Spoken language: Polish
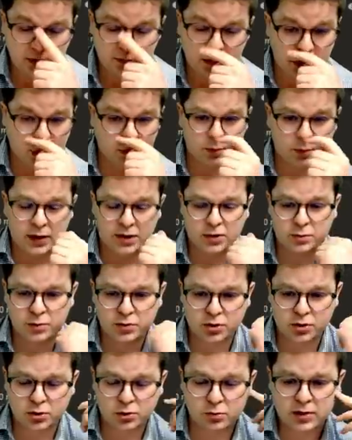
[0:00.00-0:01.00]
mają bardzo
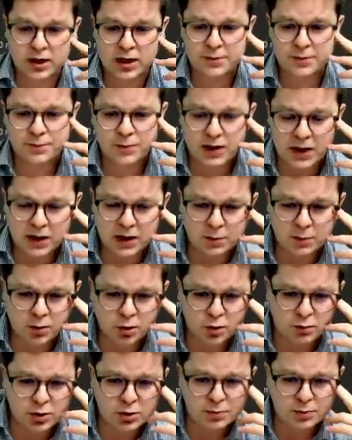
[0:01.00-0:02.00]
prostą grę. Jakie
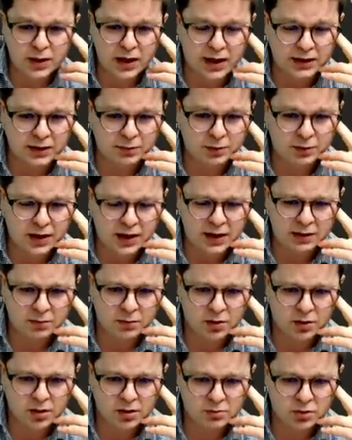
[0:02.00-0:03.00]
mogą być plany? Planem
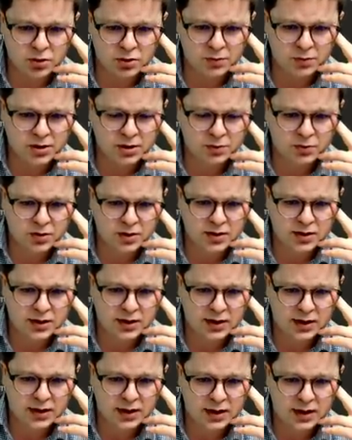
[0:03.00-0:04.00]
mo może być na przykład
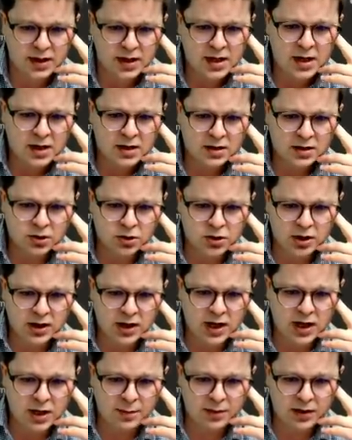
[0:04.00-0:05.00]
zagranie skoczek
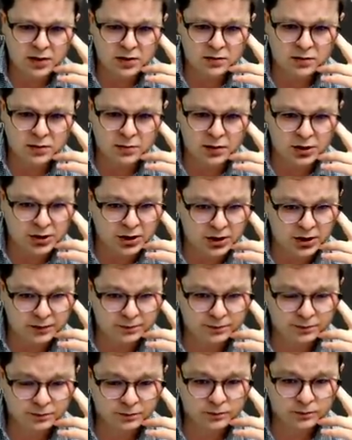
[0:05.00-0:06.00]
E5 wybicie.
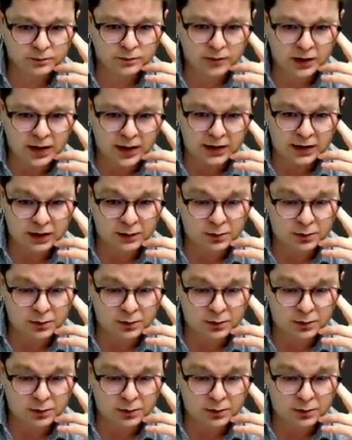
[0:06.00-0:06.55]
Tak na